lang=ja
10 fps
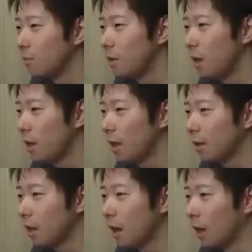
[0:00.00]
ミレな
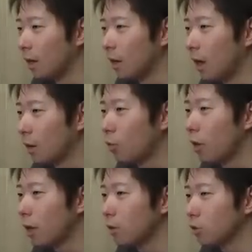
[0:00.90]
んだはいこ
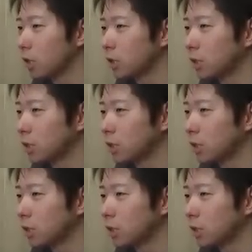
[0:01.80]
れ弾道で